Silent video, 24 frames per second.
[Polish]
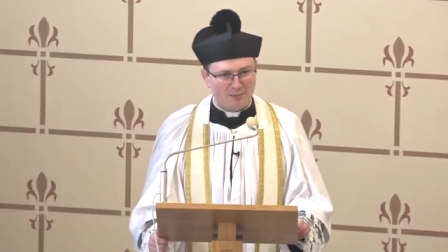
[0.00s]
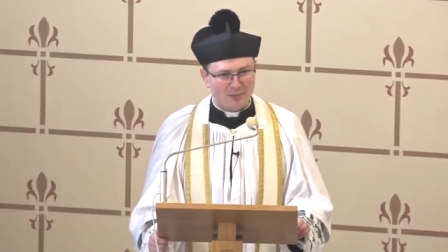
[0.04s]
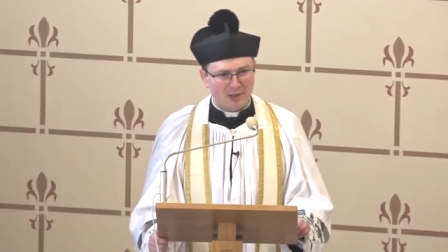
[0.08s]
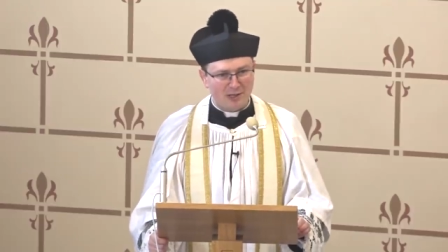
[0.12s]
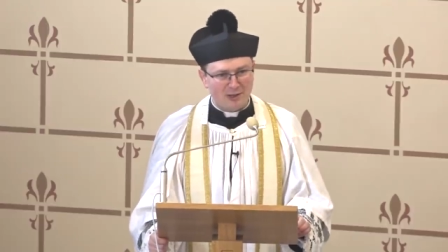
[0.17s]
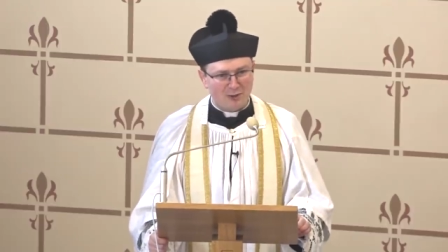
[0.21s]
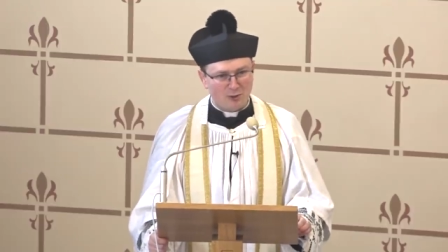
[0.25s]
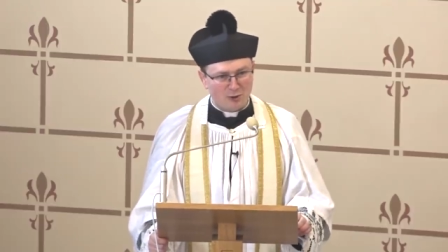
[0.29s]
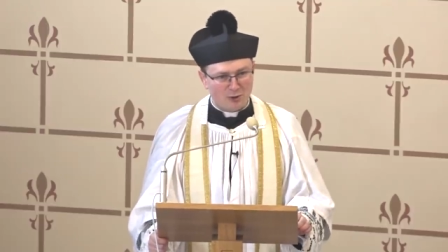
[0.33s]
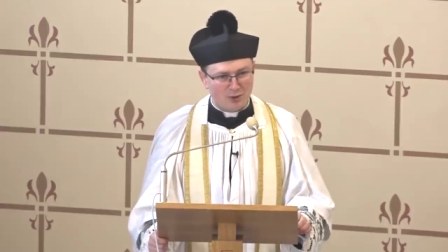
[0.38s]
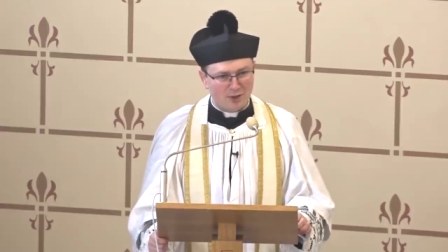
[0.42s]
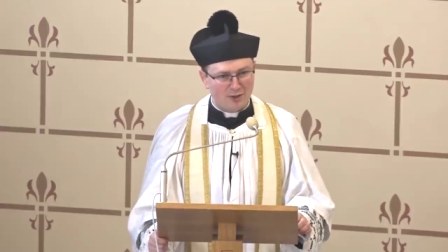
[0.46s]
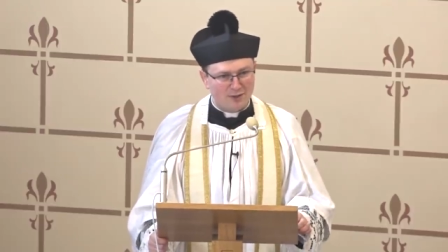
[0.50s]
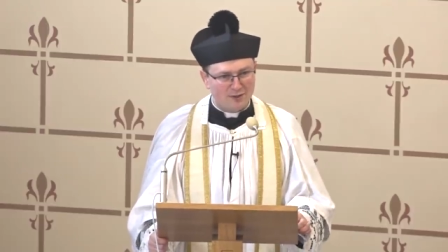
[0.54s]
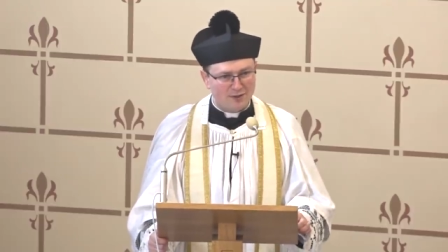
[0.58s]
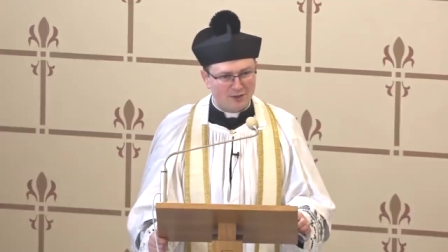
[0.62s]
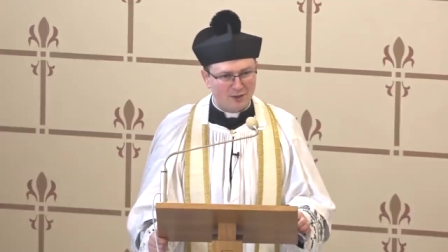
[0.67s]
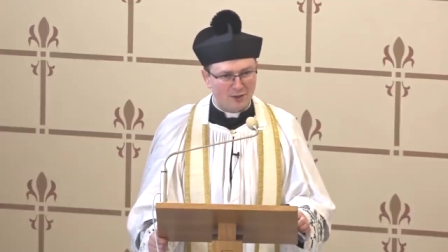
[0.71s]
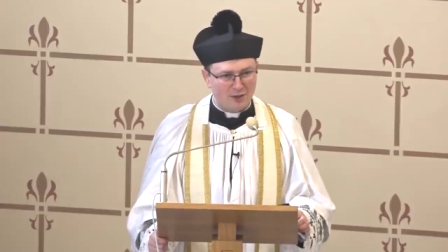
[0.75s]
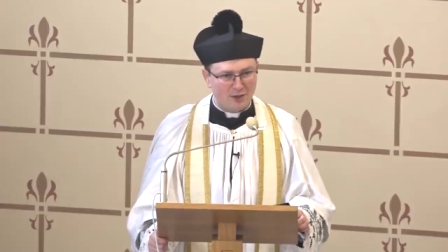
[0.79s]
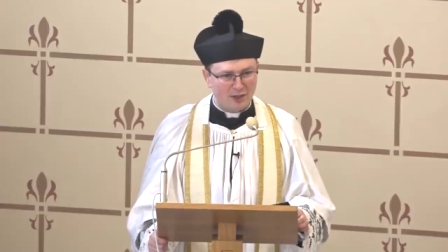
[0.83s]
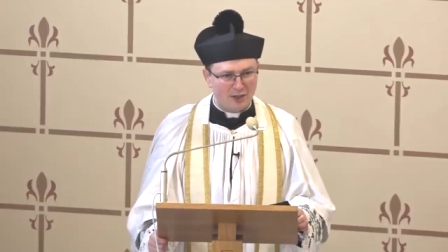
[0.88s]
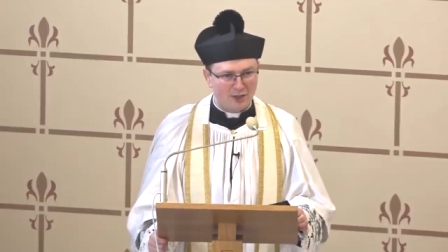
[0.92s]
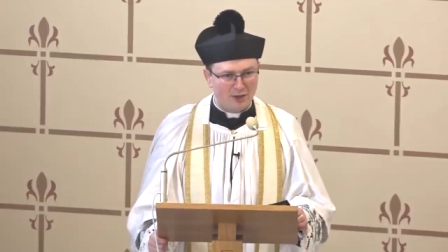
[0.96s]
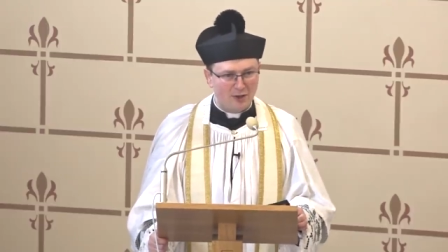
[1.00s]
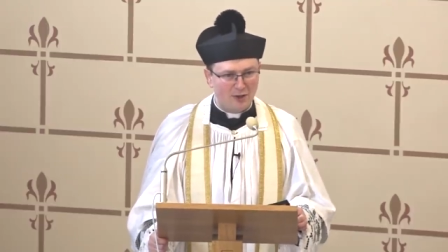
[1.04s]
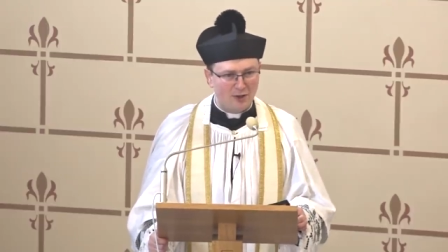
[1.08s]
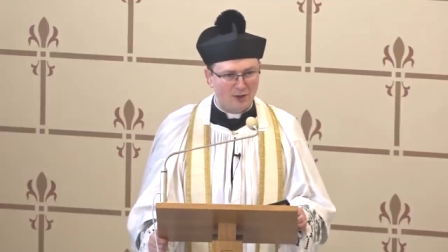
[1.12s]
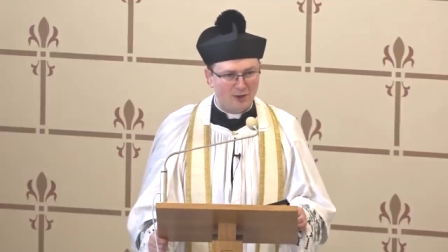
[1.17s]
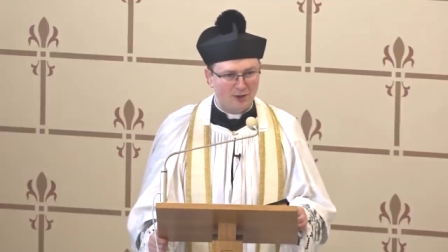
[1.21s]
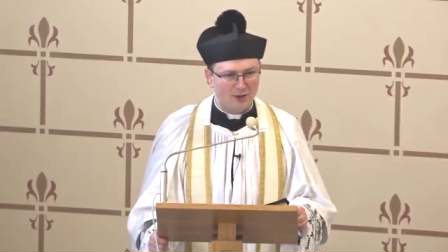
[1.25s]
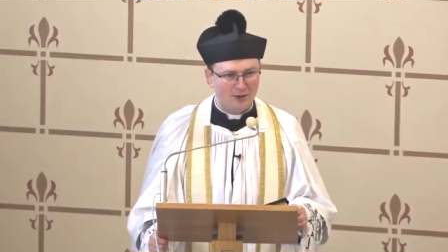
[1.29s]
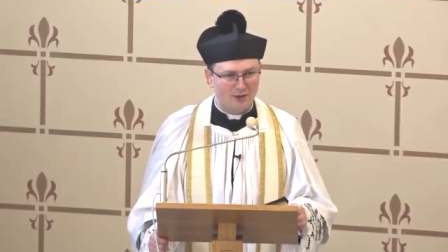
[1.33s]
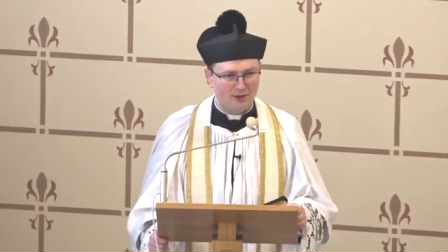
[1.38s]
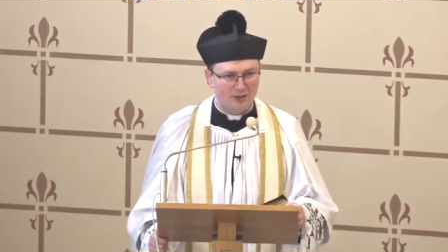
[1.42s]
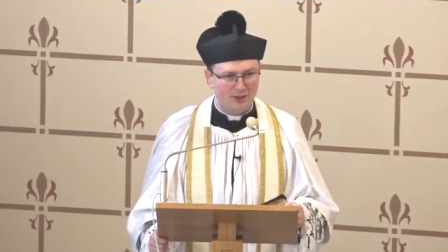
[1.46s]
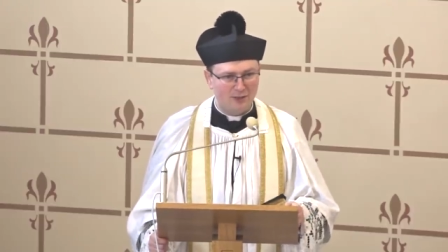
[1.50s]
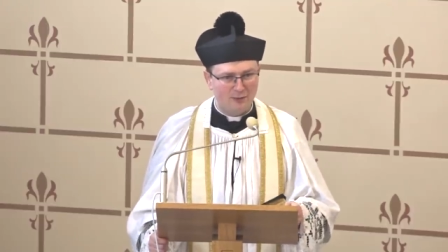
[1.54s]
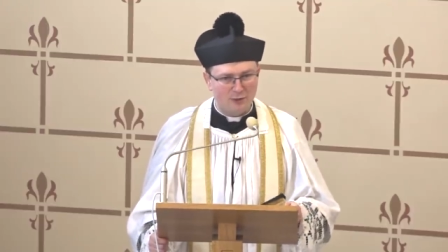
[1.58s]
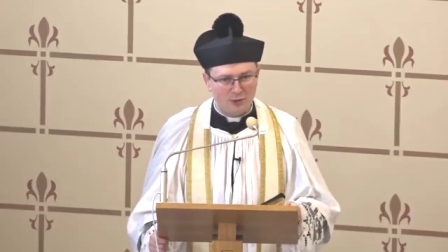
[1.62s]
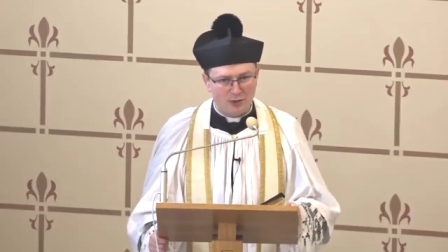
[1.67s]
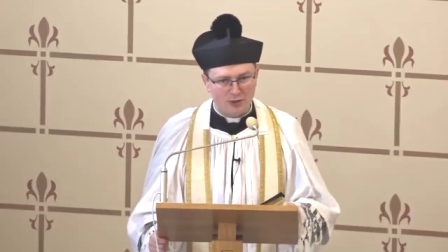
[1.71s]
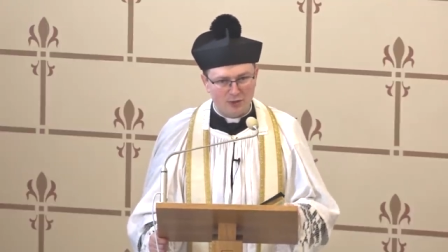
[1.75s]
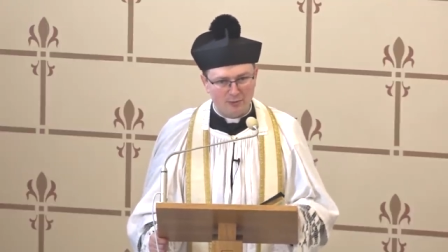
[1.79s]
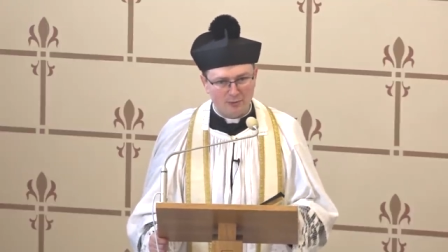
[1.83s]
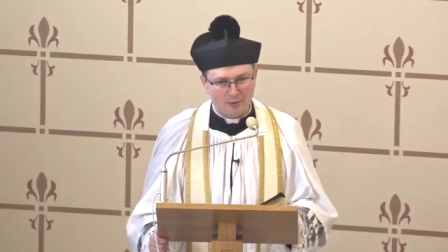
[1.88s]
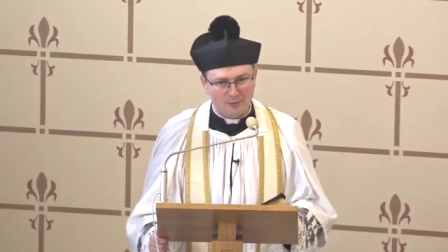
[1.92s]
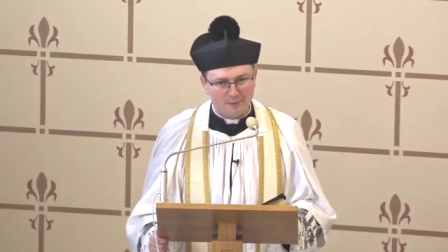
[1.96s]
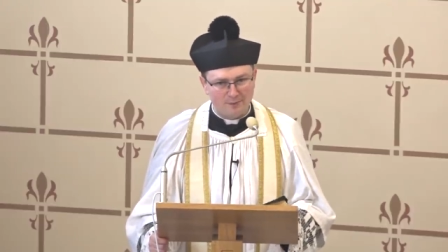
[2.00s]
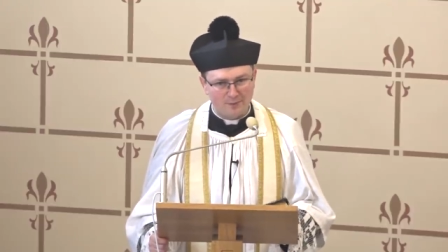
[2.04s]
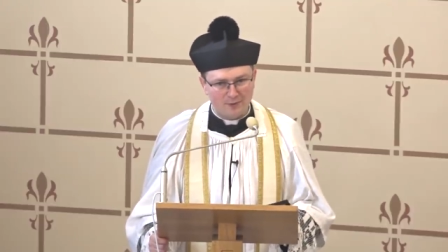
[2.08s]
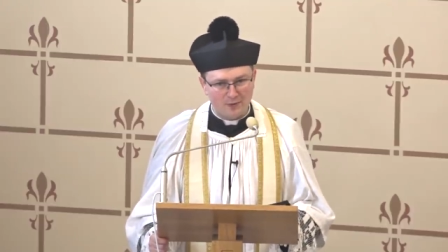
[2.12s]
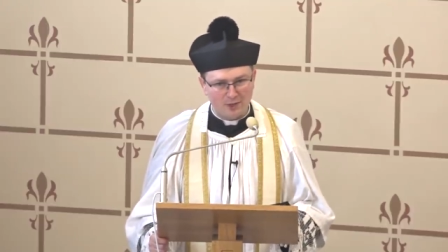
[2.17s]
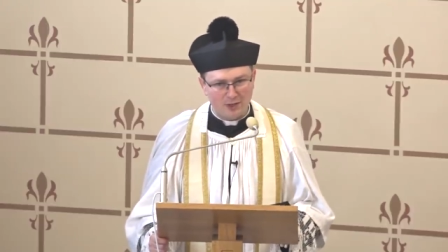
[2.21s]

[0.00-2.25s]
bardzo często tego nie widzimy,